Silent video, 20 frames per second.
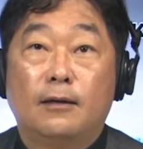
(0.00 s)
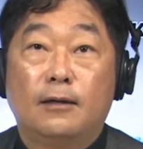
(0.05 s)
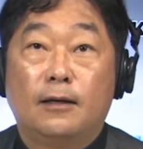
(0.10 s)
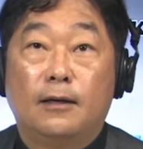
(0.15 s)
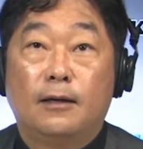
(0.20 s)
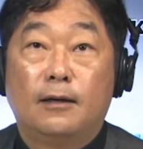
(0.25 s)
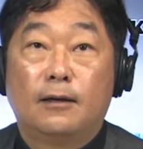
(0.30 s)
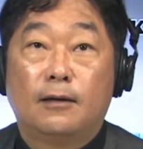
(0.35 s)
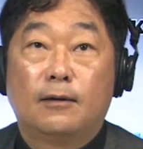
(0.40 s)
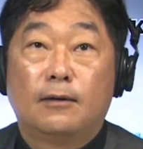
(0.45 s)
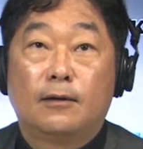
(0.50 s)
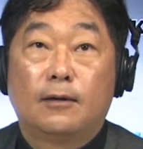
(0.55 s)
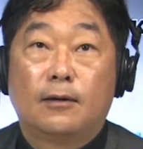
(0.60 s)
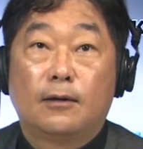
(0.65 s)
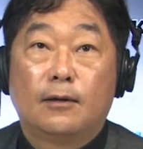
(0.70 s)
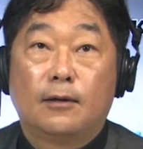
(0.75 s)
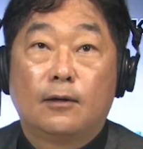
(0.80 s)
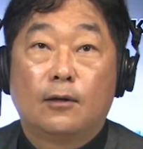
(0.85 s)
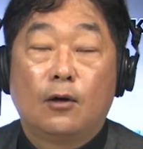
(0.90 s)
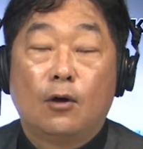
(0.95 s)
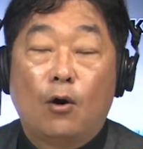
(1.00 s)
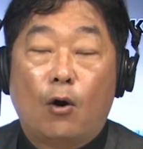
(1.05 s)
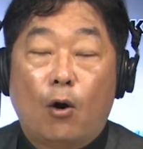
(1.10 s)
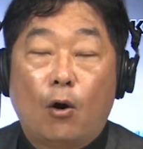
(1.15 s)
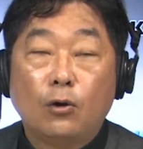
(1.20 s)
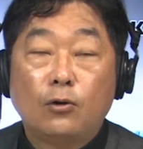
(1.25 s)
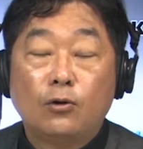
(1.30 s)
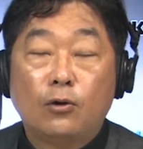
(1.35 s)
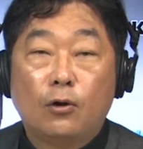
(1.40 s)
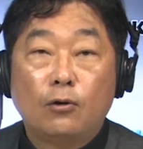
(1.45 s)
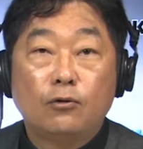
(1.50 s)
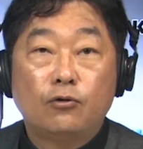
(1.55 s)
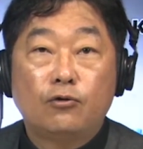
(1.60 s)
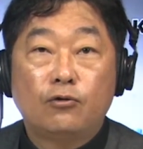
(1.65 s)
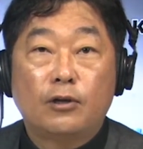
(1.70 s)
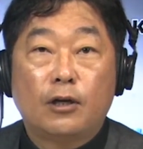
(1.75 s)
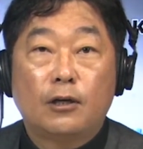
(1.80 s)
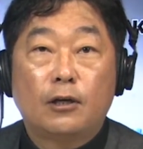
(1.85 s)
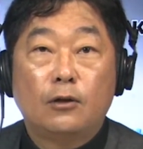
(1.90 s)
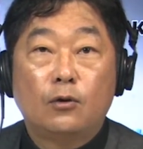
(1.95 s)
예. 어떤
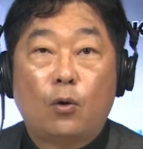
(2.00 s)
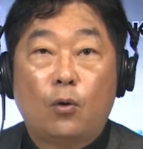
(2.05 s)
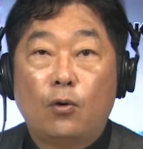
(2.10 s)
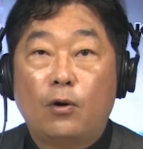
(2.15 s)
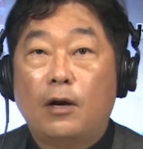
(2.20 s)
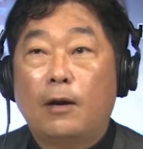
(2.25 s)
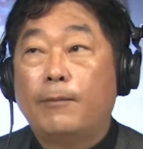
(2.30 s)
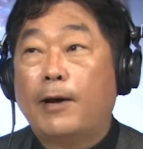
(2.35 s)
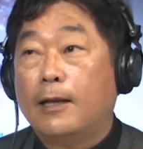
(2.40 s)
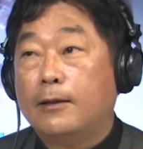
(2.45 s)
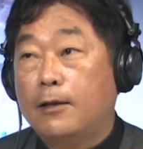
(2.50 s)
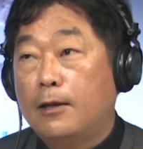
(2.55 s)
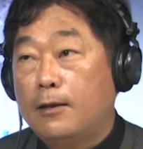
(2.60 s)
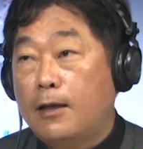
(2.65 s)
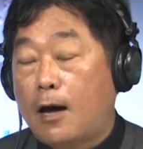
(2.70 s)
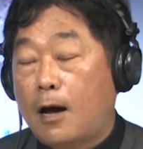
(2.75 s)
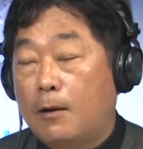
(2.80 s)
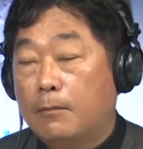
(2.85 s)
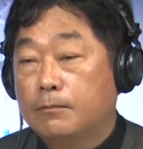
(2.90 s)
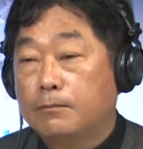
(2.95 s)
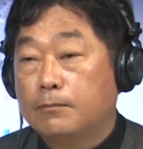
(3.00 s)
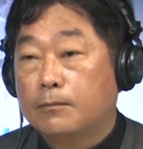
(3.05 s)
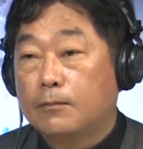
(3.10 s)
주제는 토론하면 안 된다.